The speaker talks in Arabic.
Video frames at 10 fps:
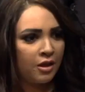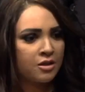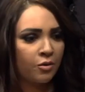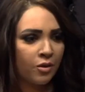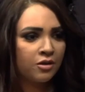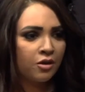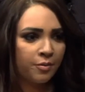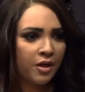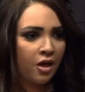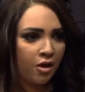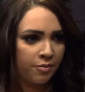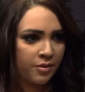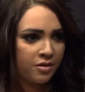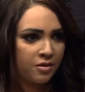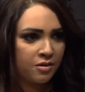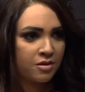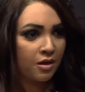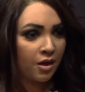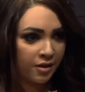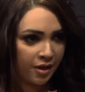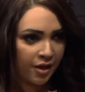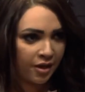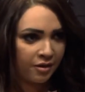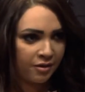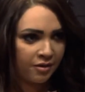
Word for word: ان الثورات الربيع العربي صلحت حاجه